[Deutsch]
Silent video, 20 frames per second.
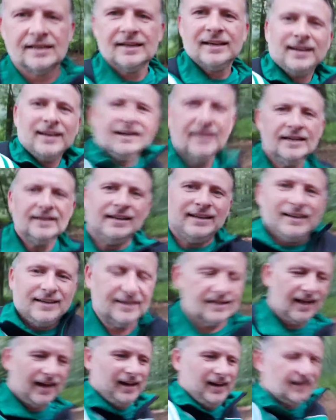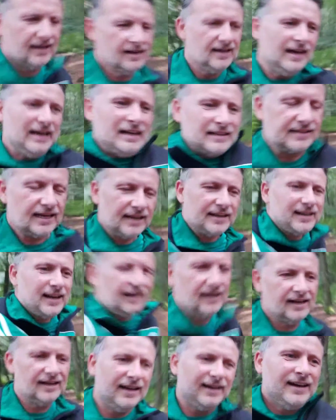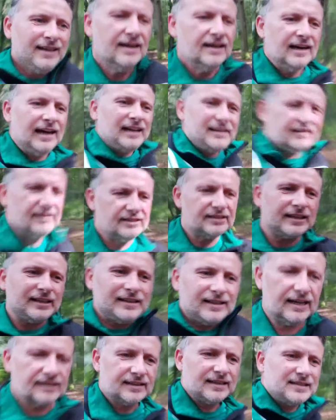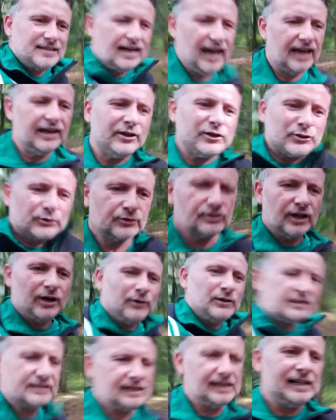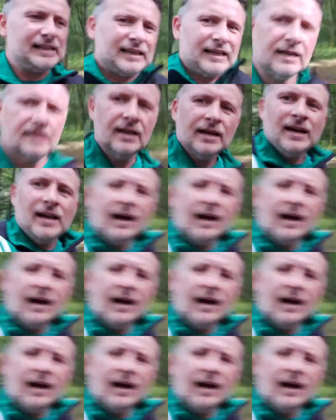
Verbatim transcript: Ja, auf jeden Fall. Ja, hätte Tanja nicht hätte nicht gedacht, dass sie eine Stunde aushält. Nee.